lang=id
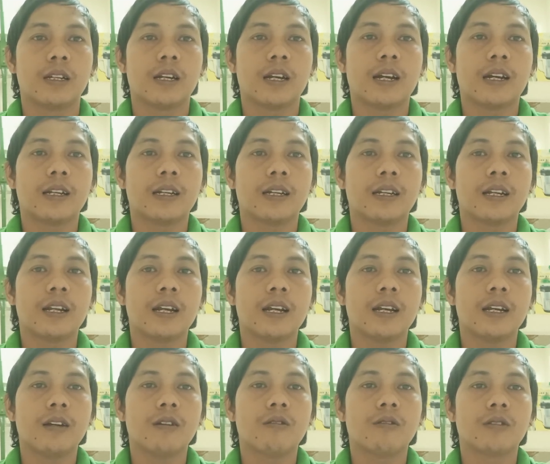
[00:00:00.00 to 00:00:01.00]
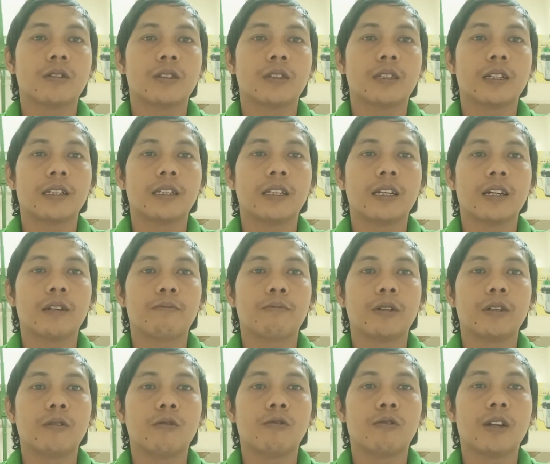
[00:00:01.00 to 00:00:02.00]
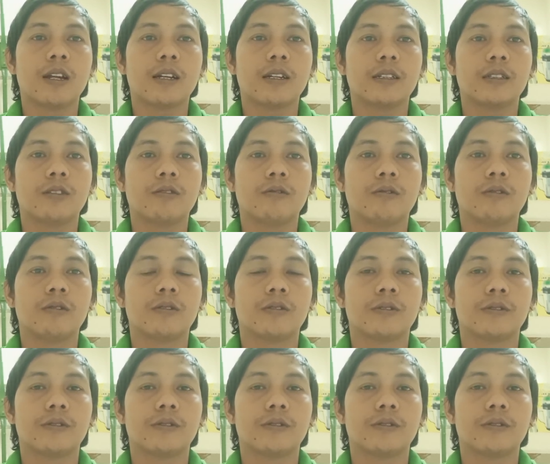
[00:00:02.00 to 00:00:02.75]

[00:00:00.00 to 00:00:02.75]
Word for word: Karena konten yang berulang itu